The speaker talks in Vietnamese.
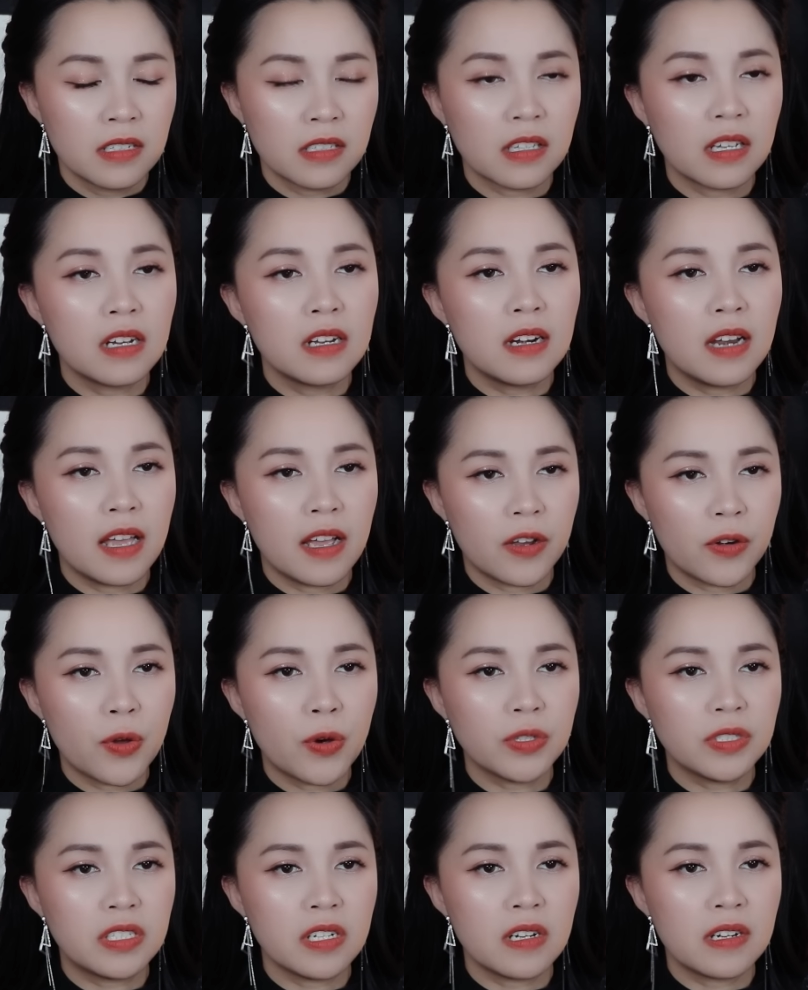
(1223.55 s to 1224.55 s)
Tân lê
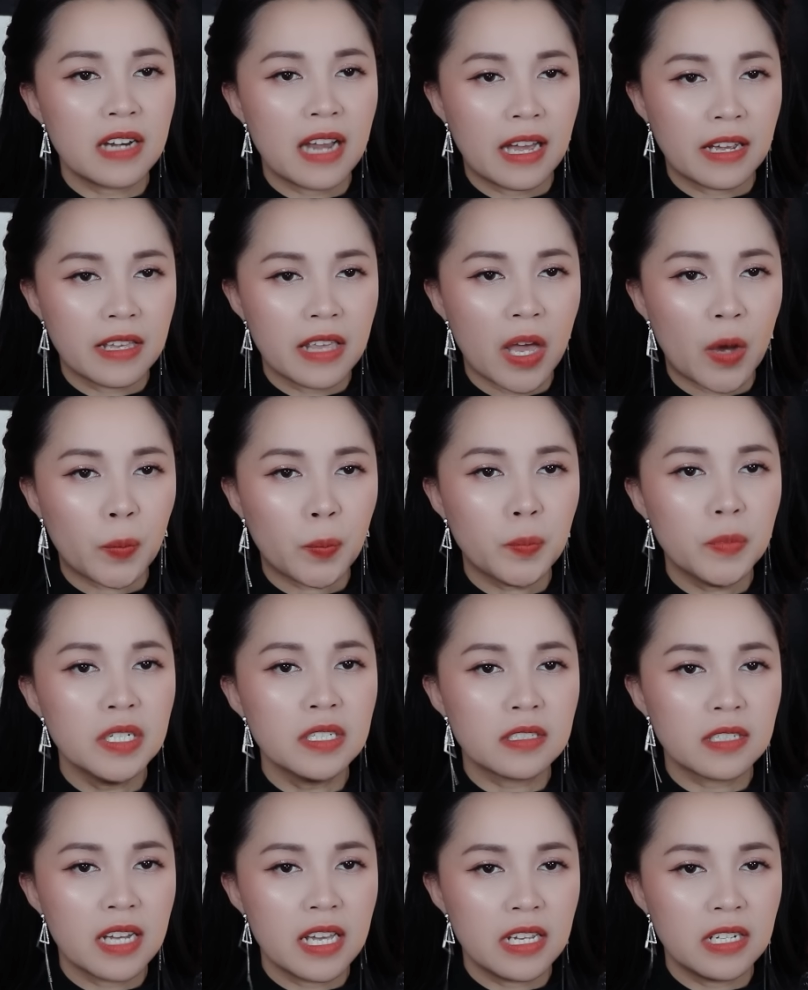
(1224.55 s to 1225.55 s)
đôi chân nặng nhọc
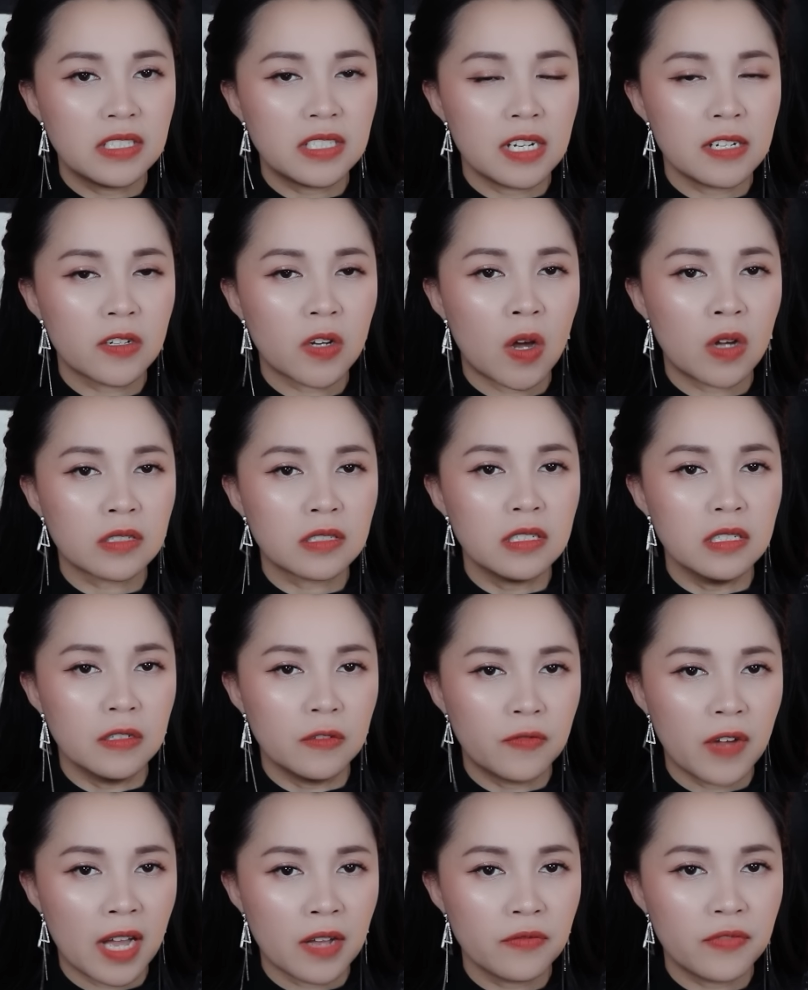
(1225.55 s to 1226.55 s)
bước đi trên con
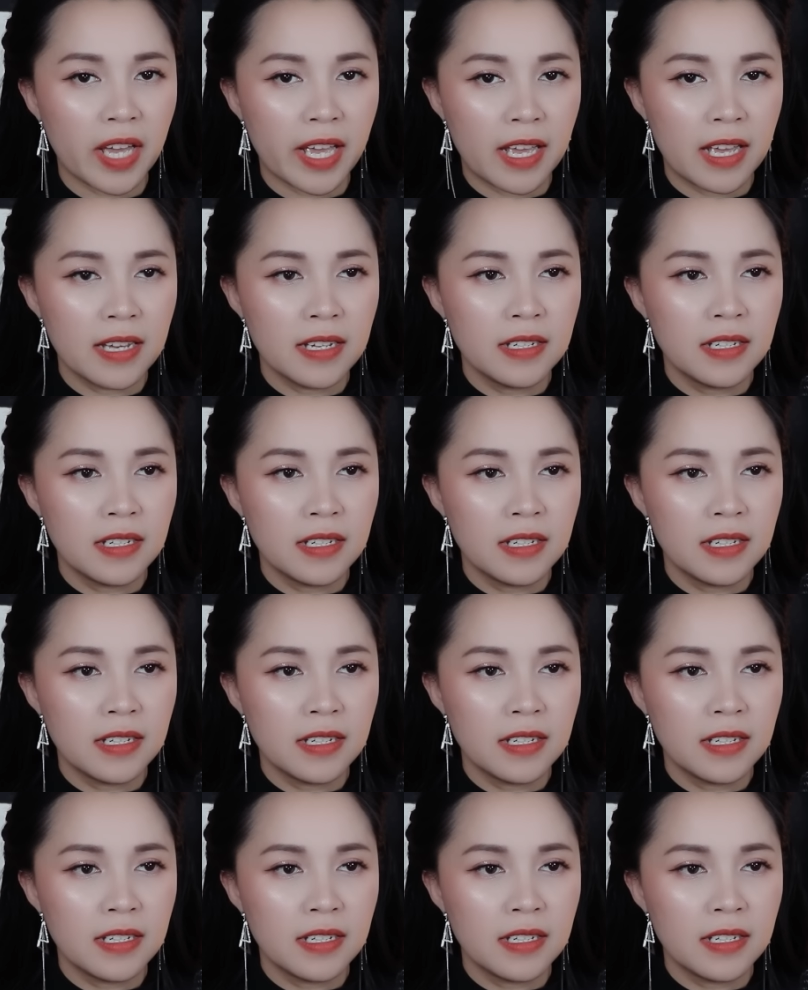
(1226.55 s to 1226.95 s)
đường vắng vẻ.